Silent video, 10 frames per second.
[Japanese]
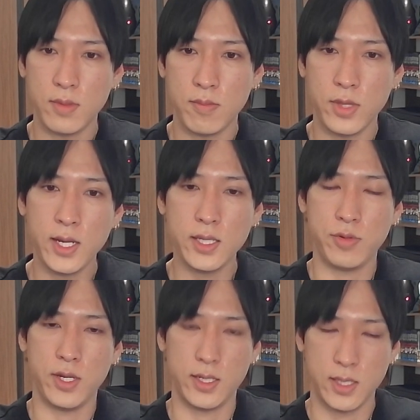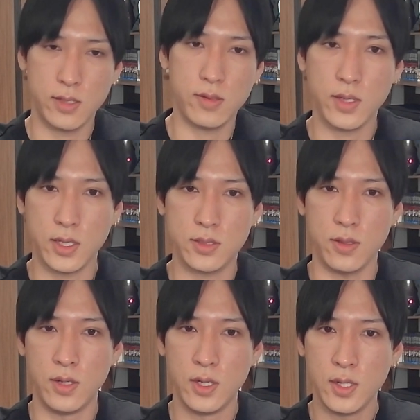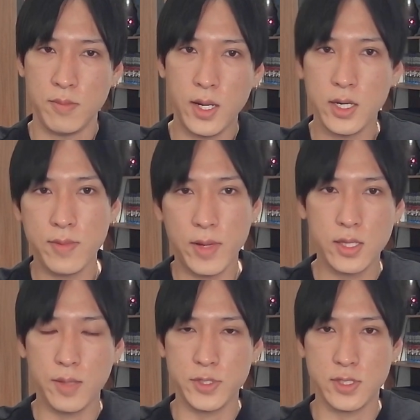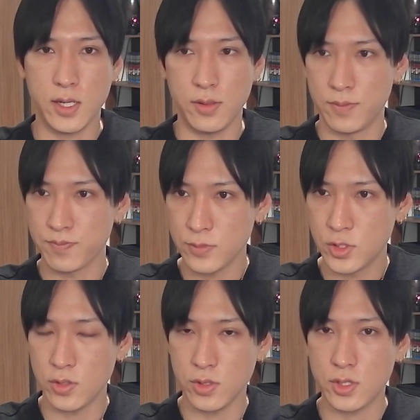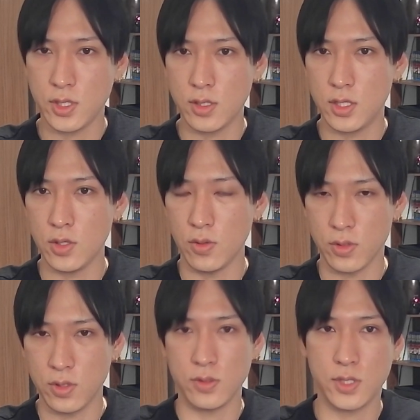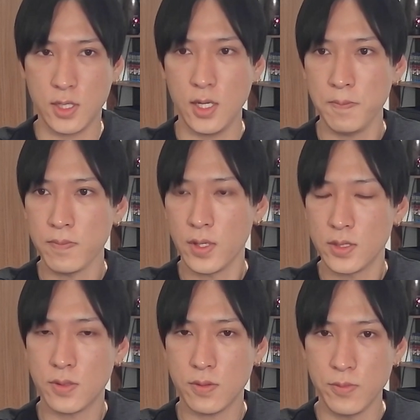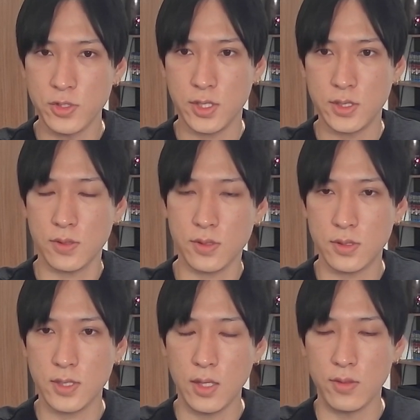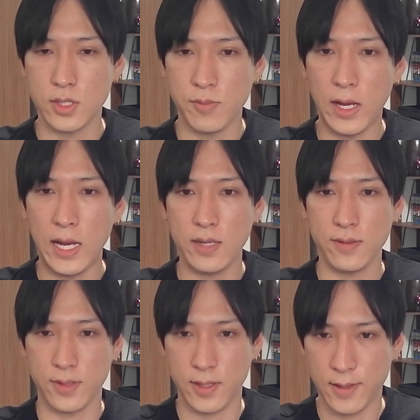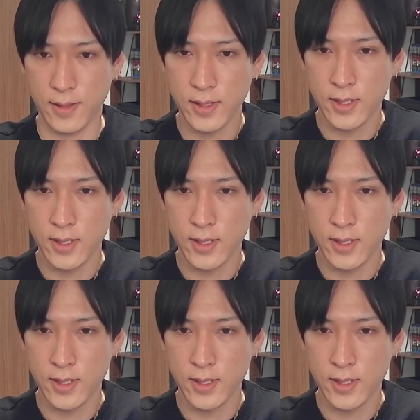ネガティブに働くわけですよ。周り回ってやっぱしね、あの、上場している企業の業績、そこも失速する可能性もあるので、